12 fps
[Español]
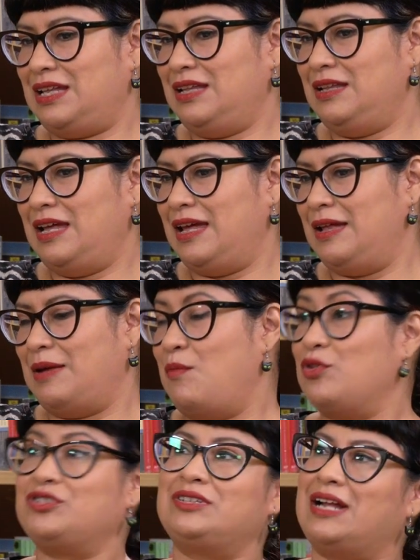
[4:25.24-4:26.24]
de, de
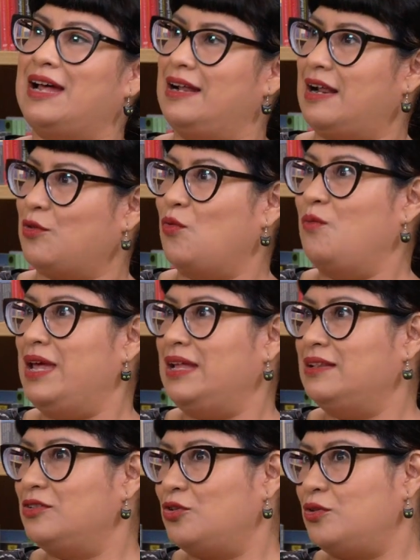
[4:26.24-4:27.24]
mostrar
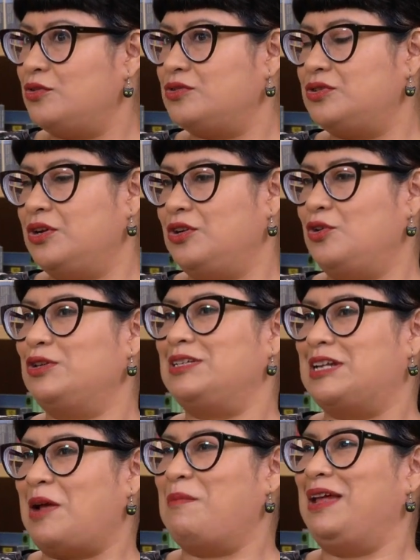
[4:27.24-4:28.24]
argumentos no
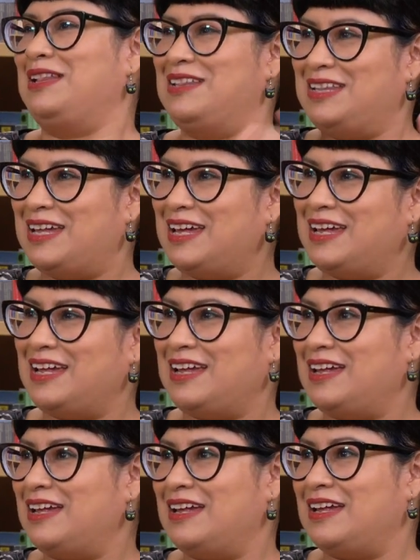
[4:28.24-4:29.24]

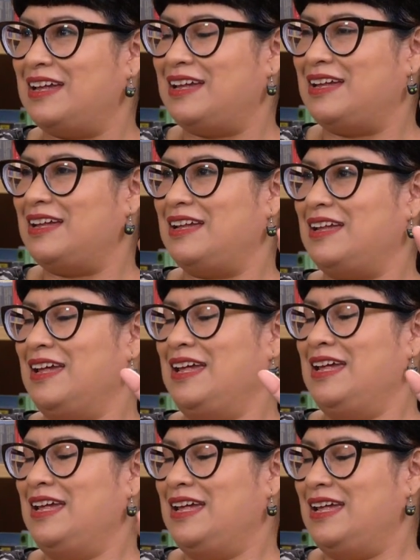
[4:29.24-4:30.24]
necesariamente
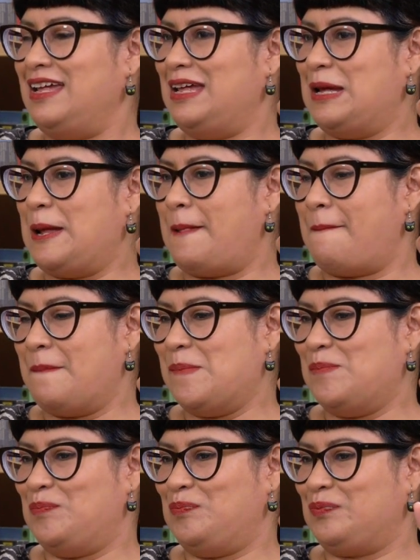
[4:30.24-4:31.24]

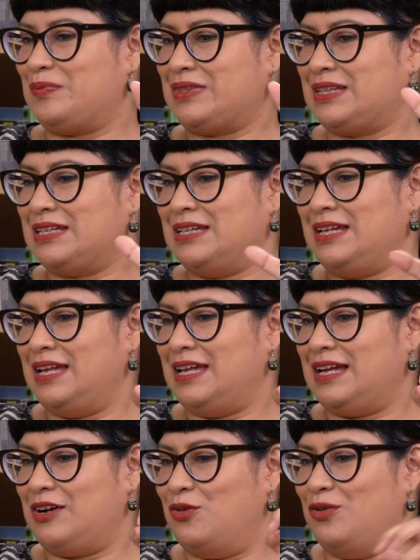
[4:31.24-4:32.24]
Em,
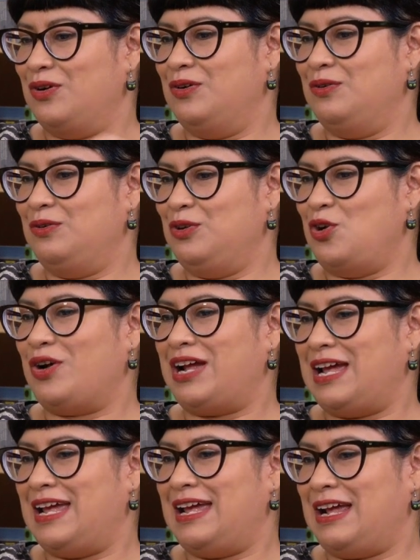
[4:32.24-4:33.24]
con
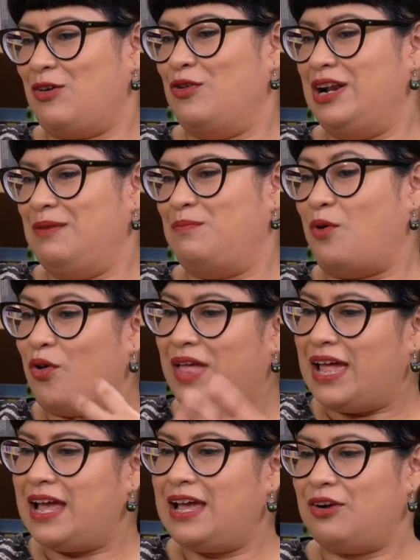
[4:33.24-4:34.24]
lo que, con el
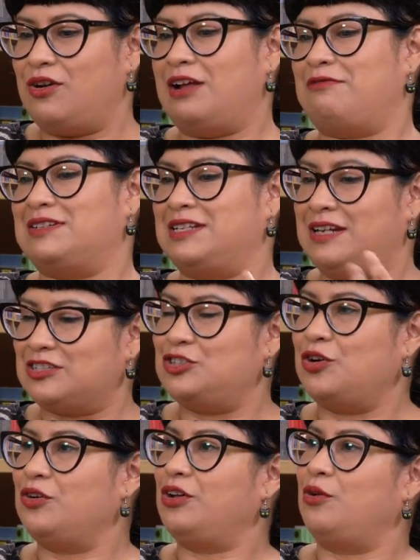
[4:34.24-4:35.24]
poder o la
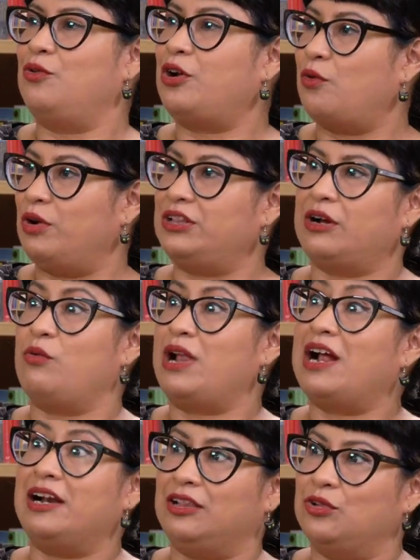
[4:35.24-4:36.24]
fascinación que uno encuentra en
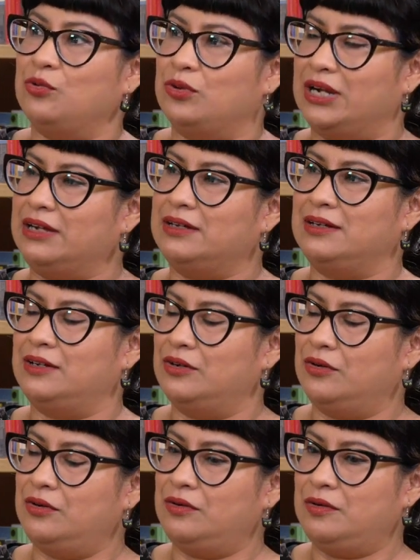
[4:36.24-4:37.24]
una escritura,
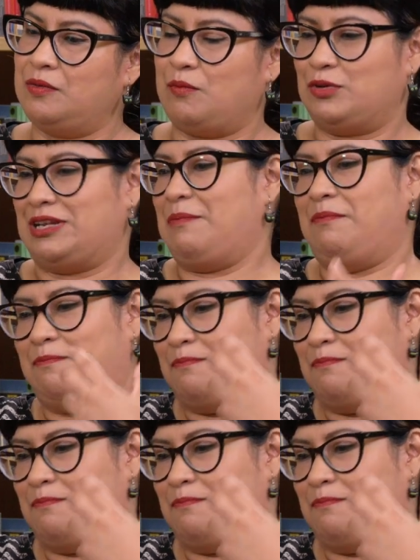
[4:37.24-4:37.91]
¿no? O sea,